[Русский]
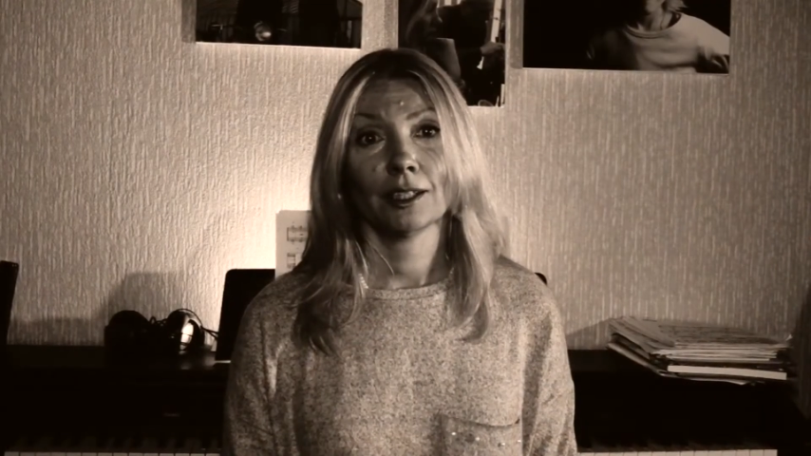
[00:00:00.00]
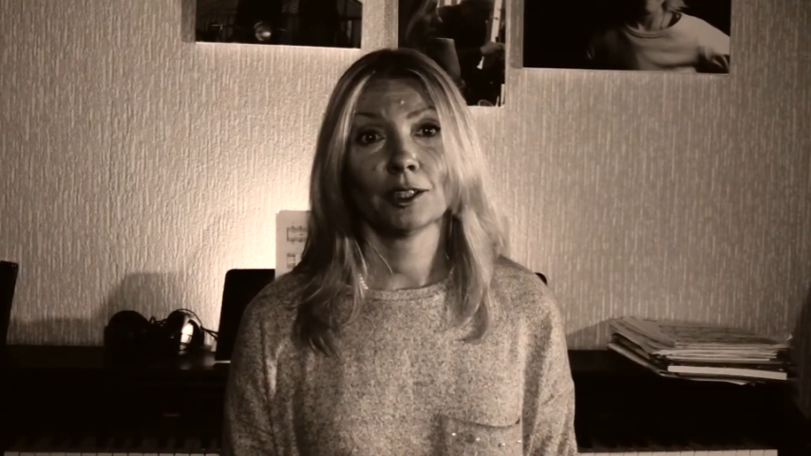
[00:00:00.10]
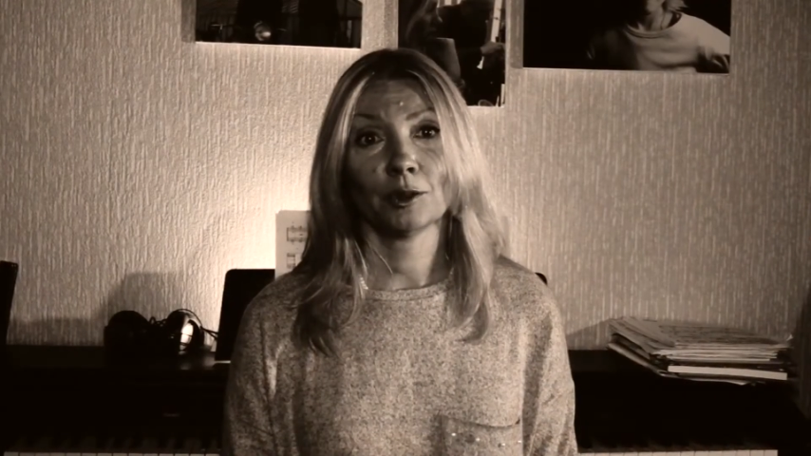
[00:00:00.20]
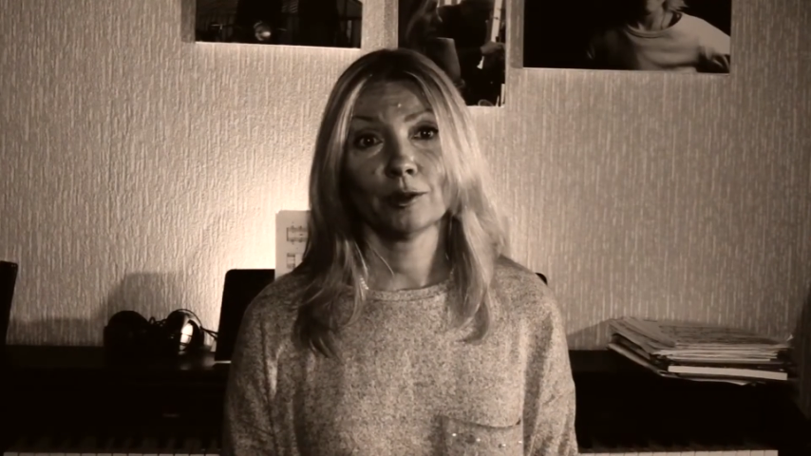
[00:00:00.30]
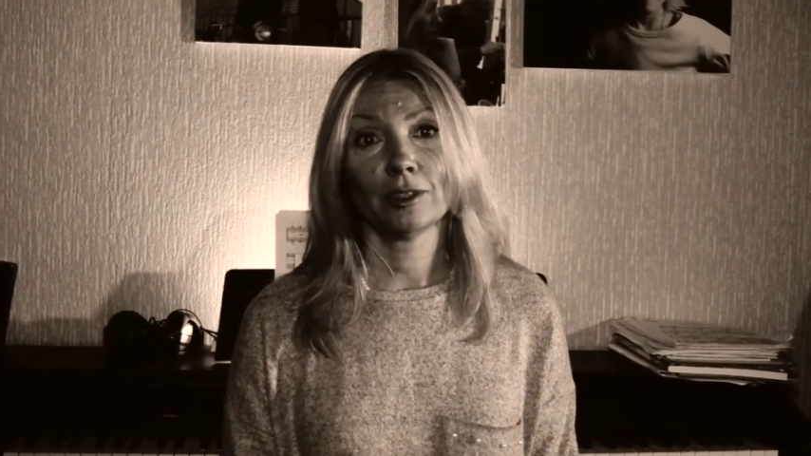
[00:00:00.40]

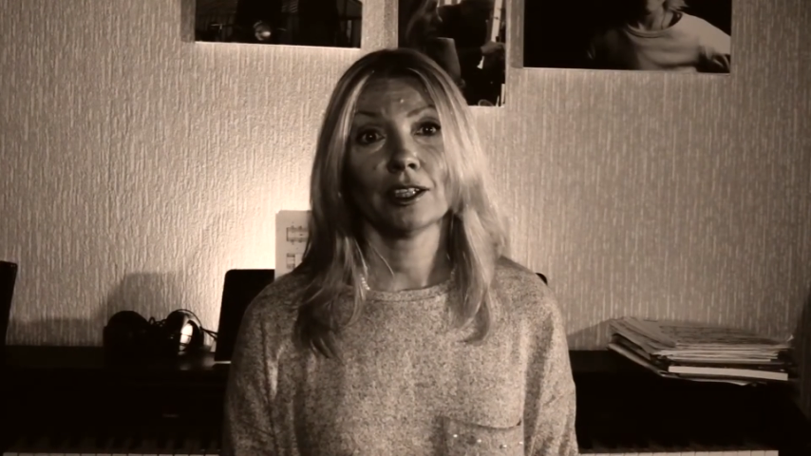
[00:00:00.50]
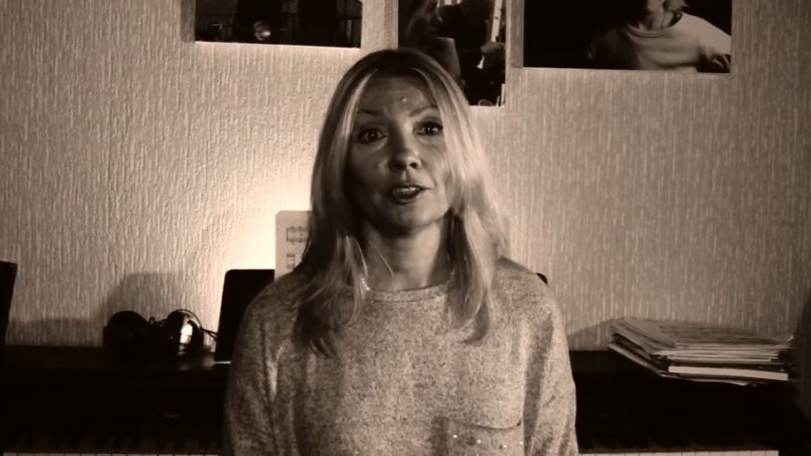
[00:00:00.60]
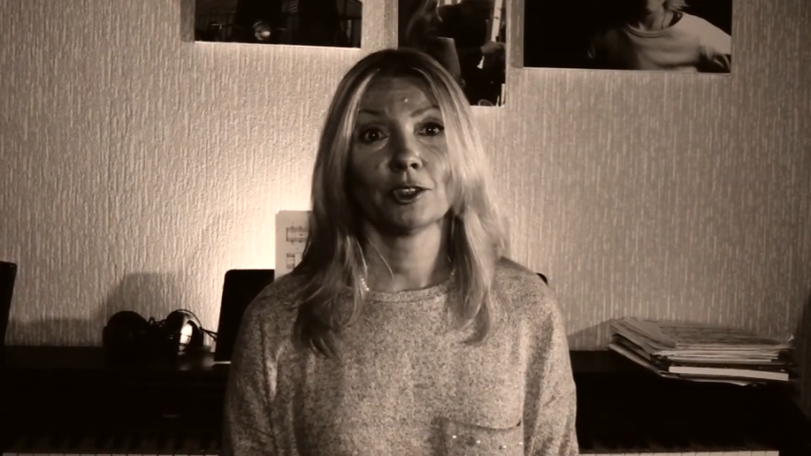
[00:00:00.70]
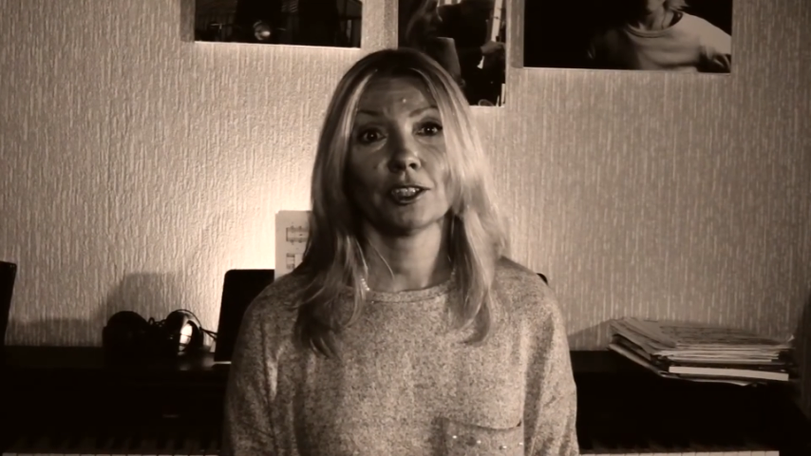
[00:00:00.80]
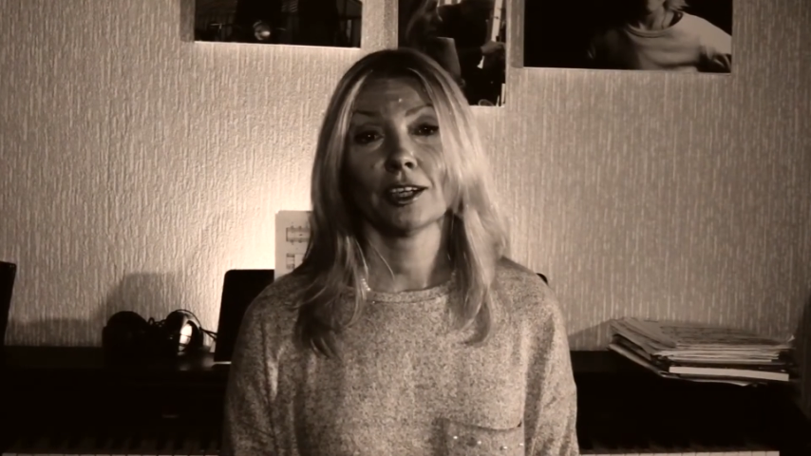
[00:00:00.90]
Юлия
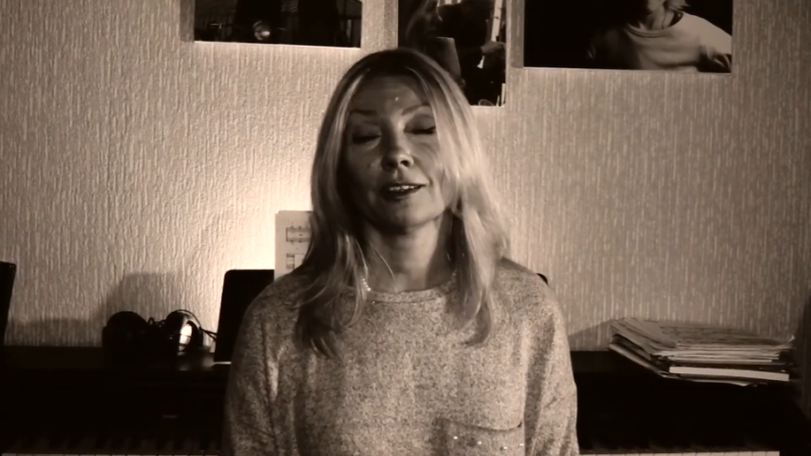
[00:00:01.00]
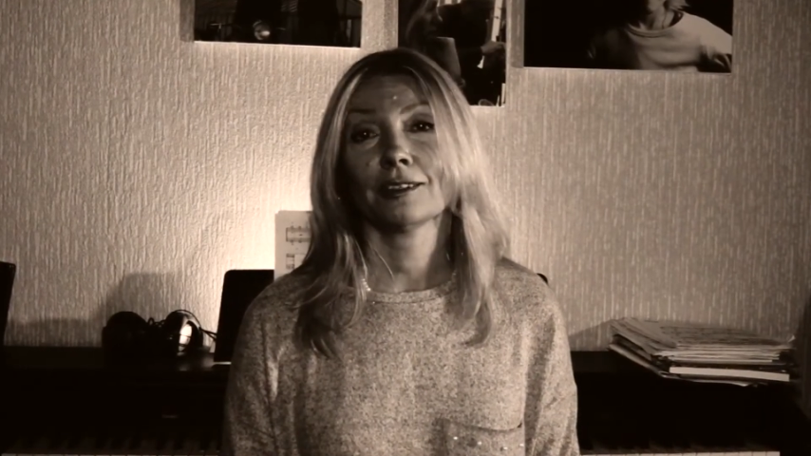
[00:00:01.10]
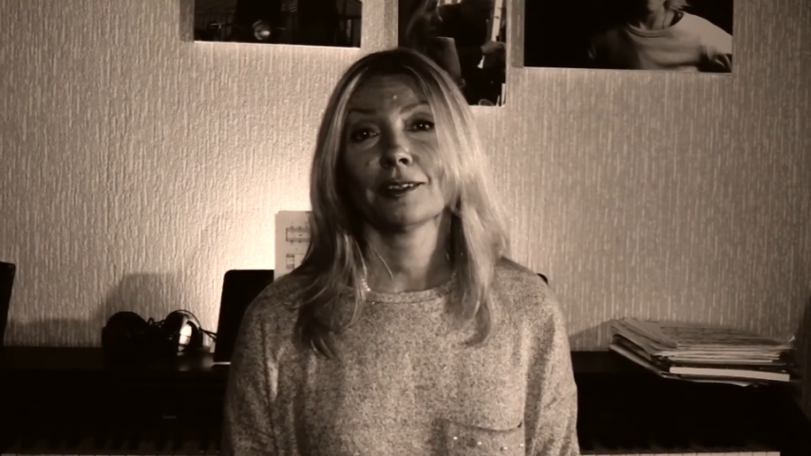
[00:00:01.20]
ощущала